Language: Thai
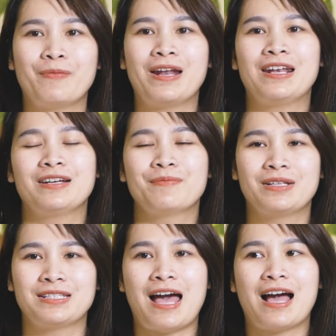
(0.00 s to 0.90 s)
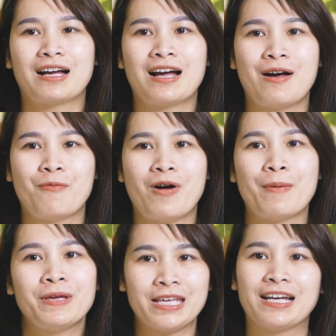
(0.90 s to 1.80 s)
มันเริ่มมาจากคำ
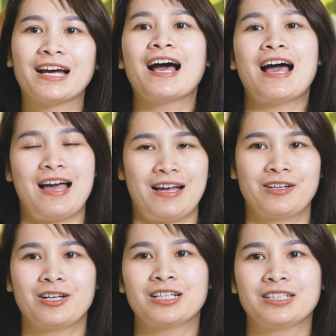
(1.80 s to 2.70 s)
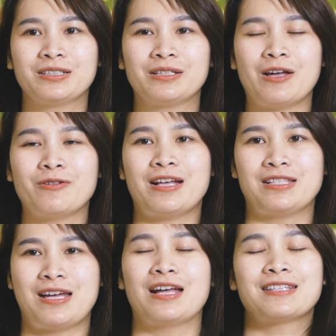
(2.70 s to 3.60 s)
ว่าพิงค์ค่ะ ก็คือเราอ
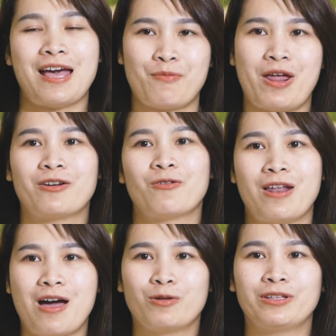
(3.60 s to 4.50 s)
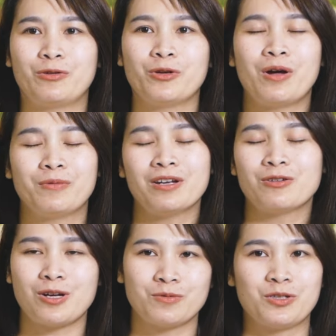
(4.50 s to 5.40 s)
ยากจะสร้างแบรนด์ของเรา แต่ด้วยความที่
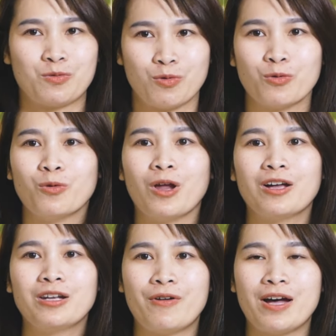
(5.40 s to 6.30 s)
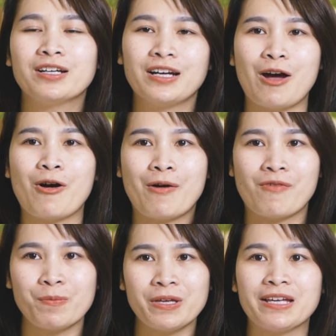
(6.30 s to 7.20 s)
เราชอบสีชมพูเราก็เลยว่า เออเอา
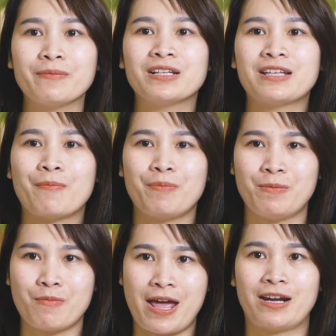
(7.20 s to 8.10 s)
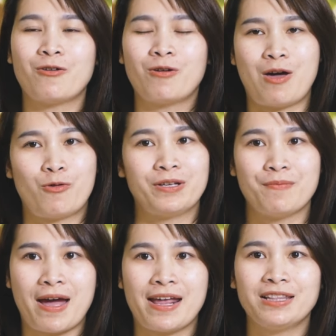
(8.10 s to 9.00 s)
คำว่าพิงค์มาทำเป็นแบรนด์ของเรา
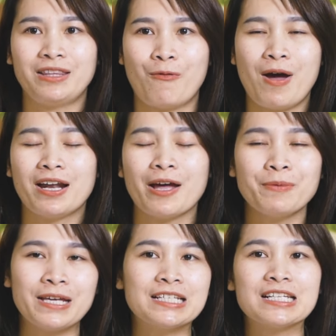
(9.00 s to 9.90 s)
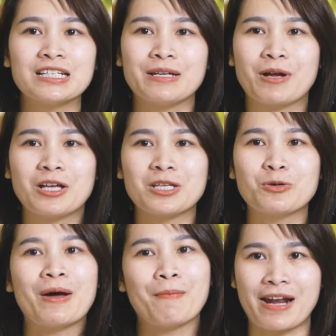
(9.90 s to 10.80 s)
ดีไหม แต่ว่าถ้าพิงค์เฉยๆมันก็จะ
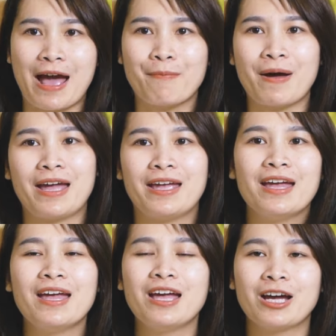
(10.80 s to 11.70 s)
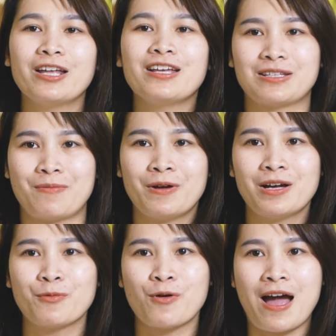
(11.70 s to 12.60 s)
ดูธรรมดาไป ก็เลยอยากจะ
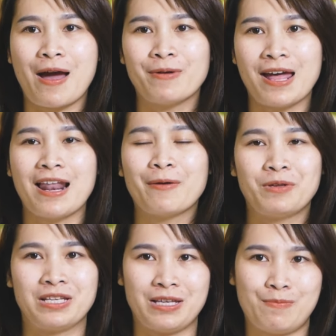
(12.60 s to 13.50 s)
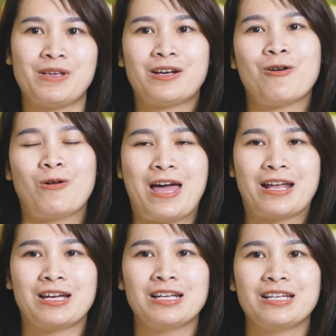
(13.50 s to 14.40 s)
เพิ่มความน่ารักเป็นกิมมิคของ
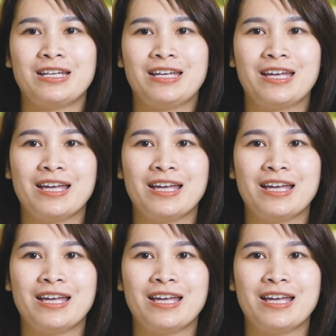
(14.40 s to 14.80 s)
ร้าน ก็เลย